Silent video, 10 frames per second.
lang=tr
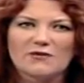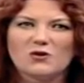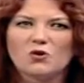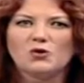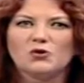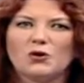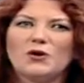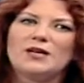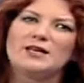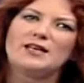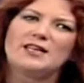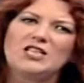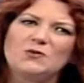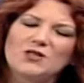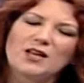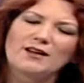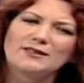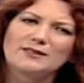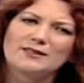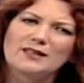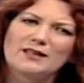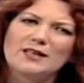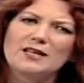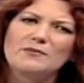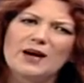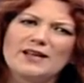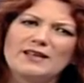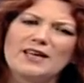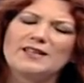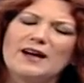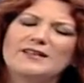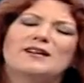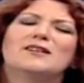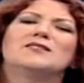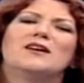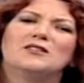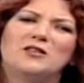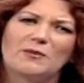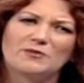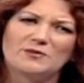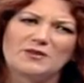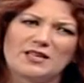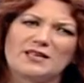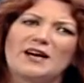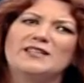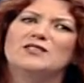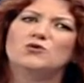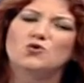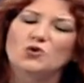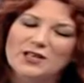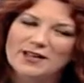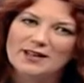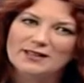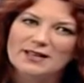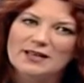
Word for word: Ve ne oluyor? Ya geçmiş hayatında ben neyi nerede hatalı yaptım diye kendini suçlayarak